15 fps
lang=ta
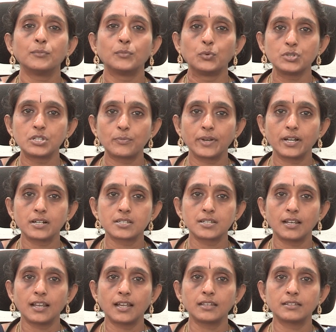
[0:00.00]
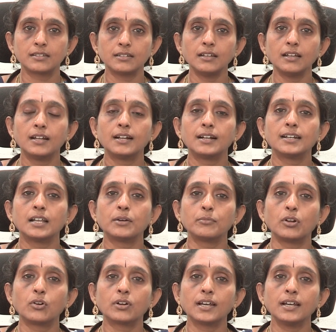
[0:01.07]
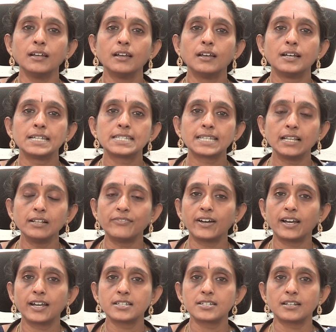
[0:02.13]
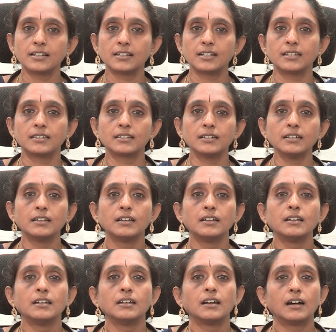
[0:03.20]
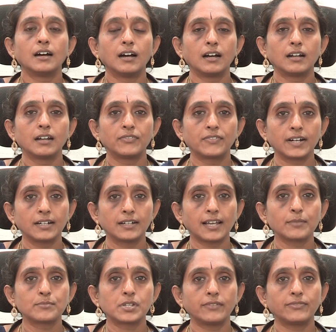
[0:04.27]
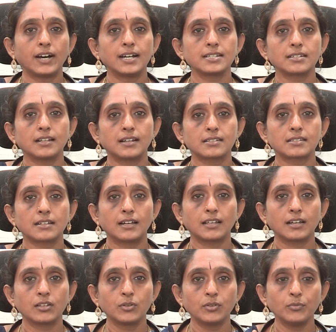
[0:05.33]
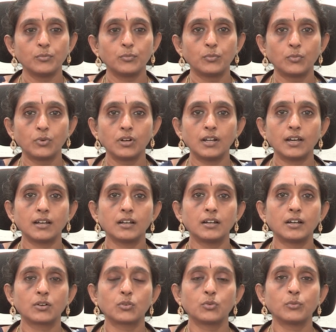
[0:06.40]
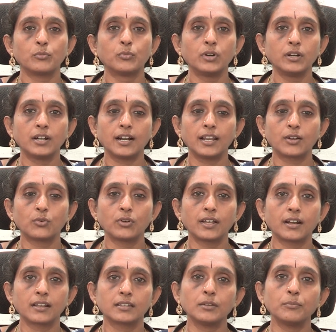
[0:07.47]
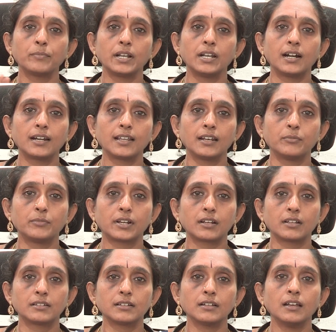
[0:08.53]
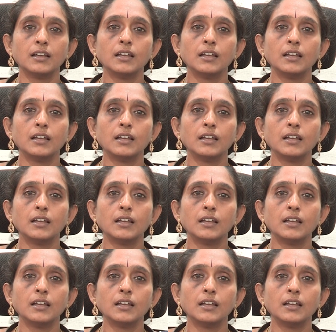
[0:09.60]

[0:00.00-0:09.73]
மூச்சு பயிற்சியிலேருந்து நம்மளோட செல்ஃப் ஹைஜீன்லேருந்து டிஃப்ரெண்ட் டைப்ஸ் ஆஃப் ஆசனாஸ் அதாவது முன்ன முன்னாடி குனியறது பின்னாடி நிமிடுறது